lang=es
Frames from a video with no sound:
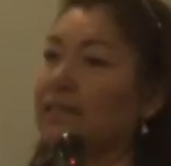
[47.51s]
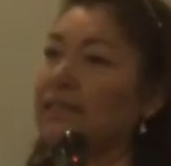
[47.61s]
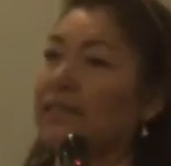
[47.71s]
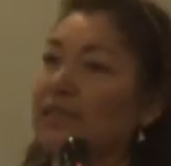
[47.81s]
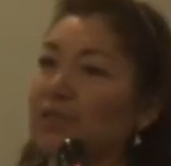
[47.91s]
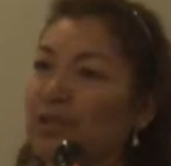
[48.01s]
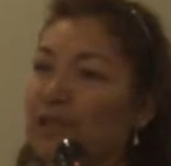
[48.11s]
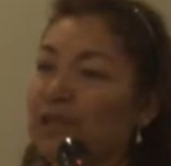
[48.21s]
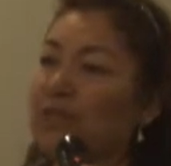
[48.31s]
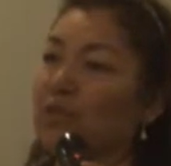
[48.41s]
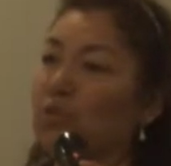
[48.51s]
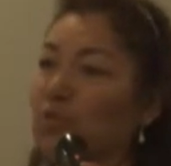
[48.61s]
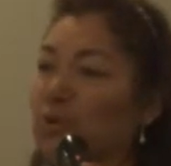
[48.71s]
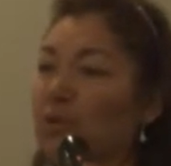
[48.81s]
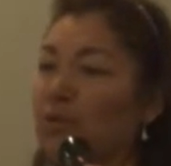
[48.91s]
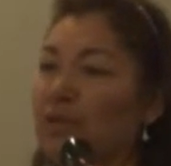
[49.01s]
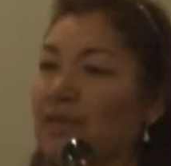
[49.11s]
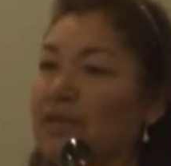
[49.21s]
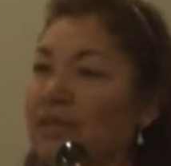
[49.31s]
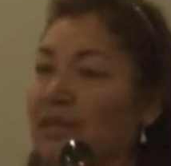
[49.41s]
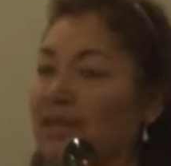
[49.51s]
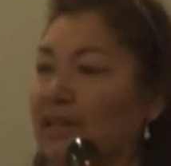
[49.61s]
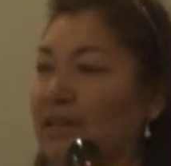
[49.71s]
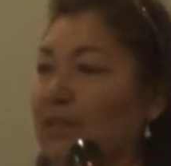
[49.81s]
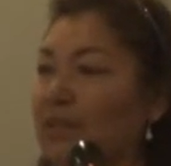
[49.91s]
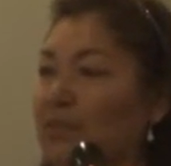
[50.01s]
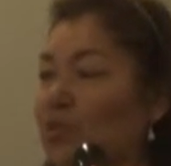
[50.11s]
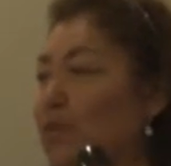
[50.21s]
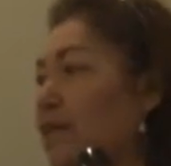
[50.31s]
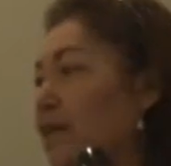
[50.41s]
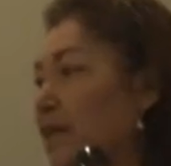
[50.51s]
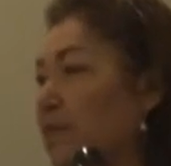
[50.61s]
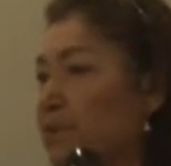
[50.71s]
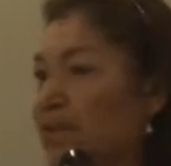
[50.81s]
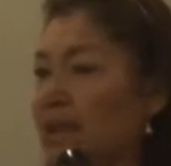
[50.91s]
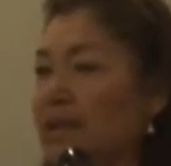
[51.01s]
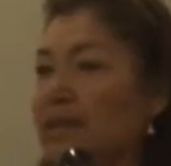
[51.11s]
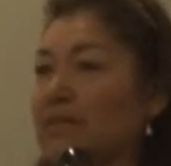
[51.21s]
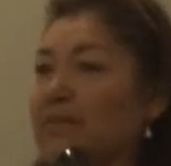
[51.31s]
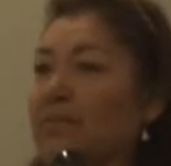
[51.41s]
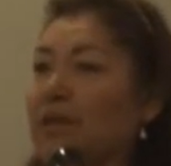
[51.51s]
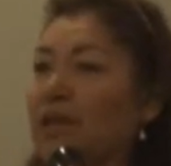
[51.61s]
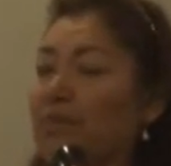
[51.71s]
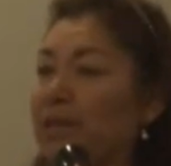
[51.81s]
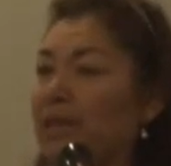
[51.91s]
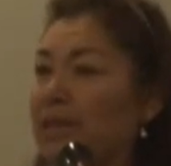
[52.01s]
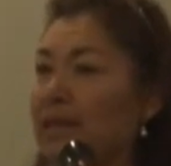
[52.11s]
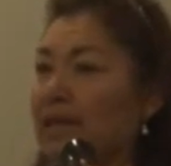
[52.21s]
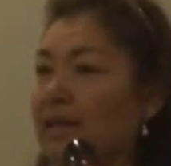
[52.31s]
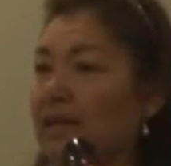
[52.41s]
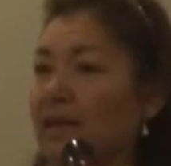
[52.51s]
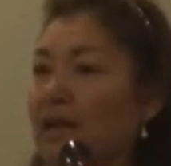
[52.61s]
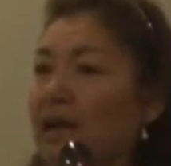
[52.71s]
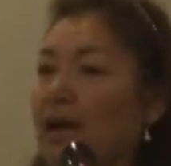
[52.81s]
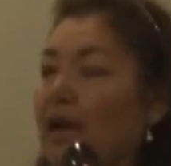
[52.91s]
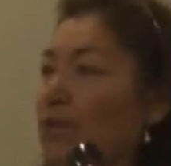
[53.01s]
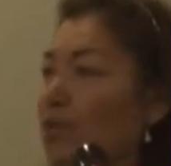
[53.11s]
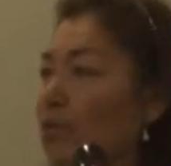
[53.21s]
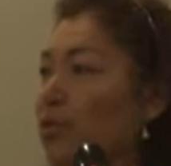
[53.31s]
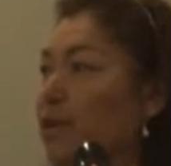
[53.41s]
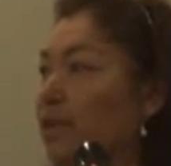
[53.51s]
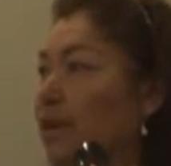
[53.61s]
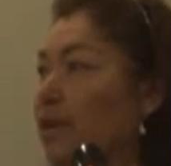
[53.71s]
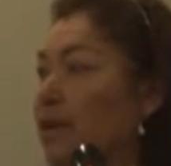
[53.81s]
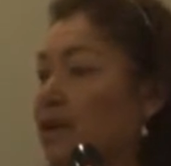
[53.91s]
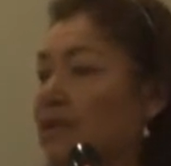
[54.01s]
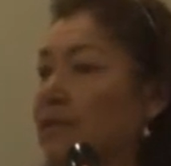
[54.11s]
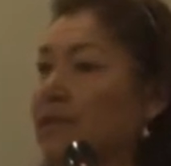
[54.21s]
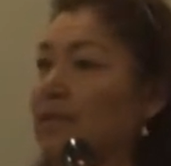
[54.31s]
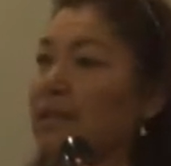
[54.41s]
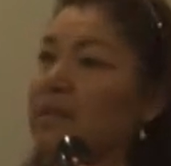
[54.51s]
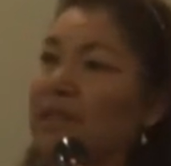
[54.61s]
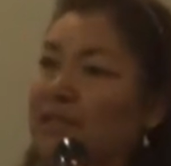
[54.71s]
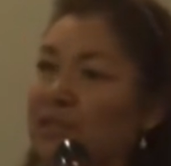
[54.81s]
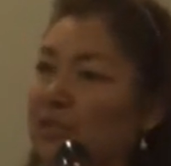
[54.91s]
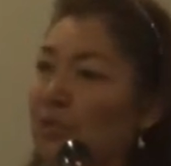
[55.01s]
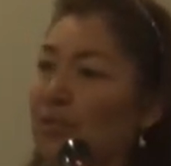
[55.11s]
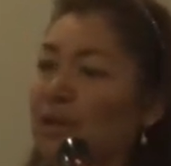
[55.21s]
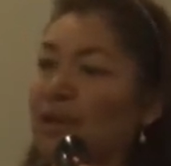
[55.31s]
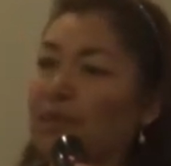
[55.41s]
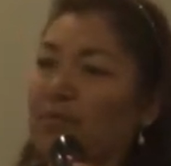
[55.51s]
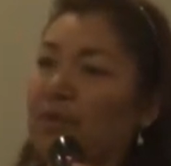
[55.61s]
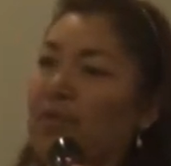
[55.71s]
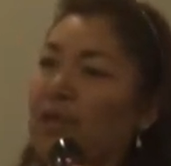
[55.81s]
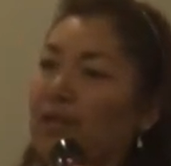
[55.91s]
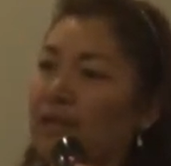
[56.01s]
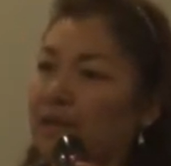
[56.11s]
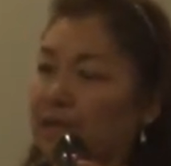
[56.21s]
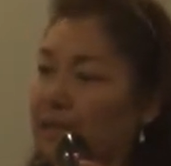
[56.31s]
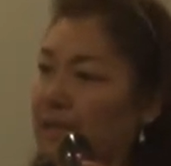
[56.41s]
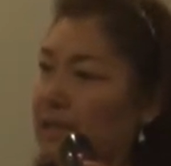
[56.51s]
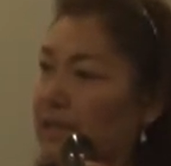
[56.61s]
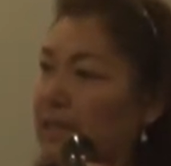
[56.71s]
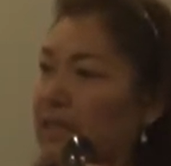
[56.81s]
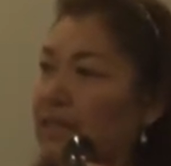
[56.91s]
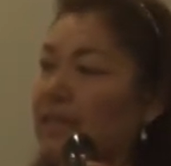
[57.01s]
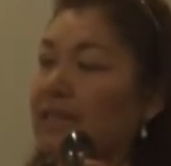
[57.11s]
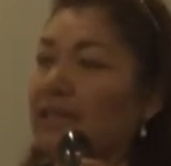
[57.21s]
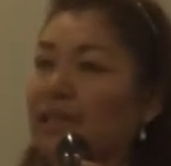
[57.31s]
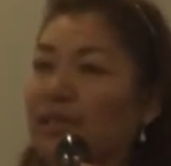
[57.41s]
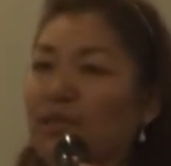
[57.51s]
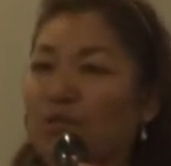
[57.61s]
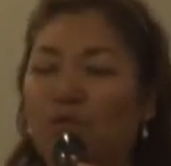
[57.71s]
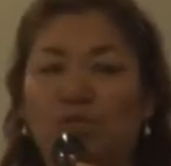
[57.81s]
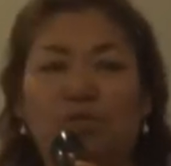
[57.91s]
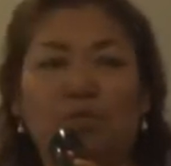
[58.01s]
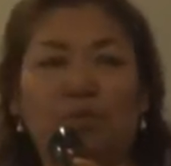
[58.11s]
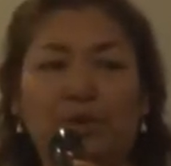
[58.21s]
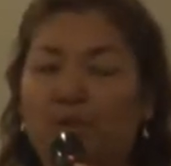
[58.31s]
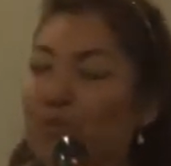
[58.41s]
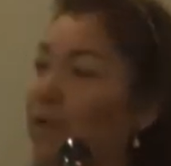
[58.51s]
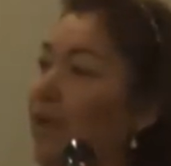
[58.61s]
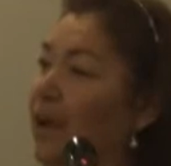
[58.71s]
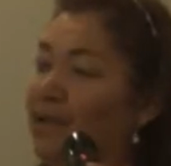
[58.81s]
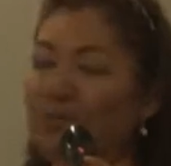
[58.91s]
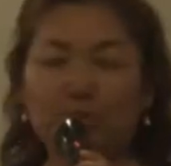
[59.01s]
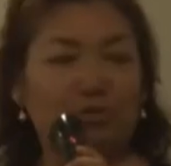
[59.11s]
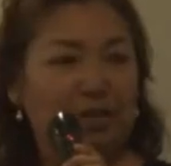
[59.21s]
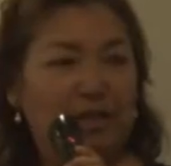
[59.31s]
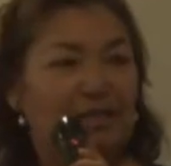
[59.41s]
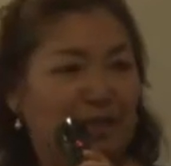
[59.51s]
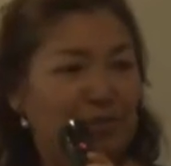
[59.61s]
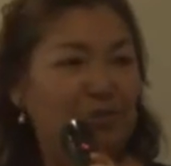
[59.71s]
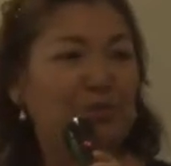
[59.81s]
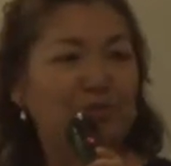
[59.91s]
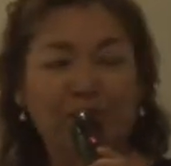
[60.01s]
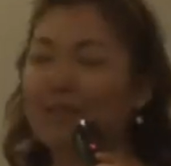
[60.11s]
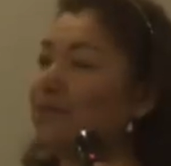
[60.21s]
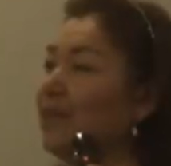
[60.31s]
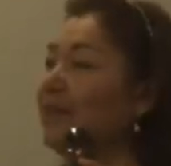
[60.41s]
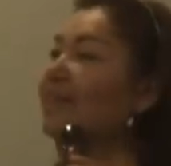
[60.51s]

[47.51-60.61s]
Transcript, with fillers: Desde que estoy ahí en ese grupo eh, volví a tener vida porque aprendí a cómo llevar la, la alimentación, poder cuidar la diabetes. Ya tengo pues nueve años o diez años, yo creo, ¿verdad?